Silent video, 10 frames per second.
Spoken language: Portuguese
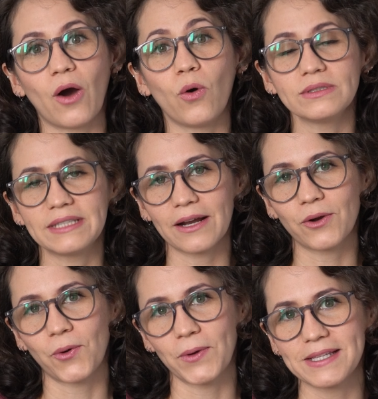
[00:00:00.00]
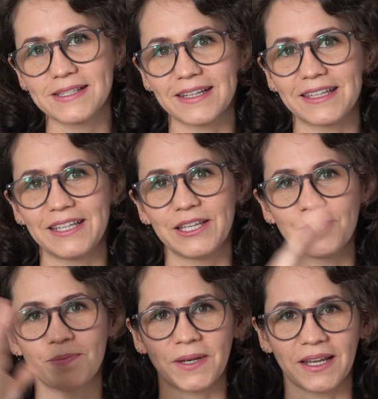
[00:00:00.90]
Outra coisa
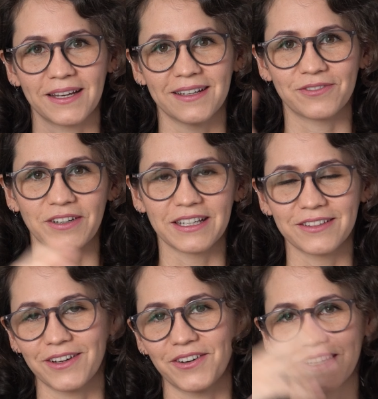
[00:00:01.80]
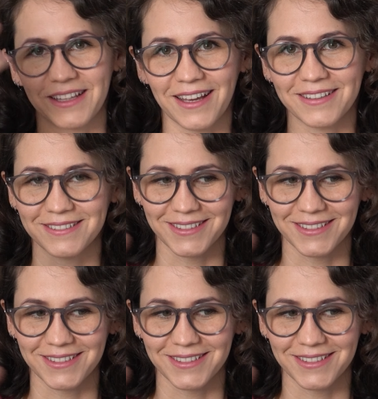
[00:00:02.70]
aqui, pra, falando agora, né,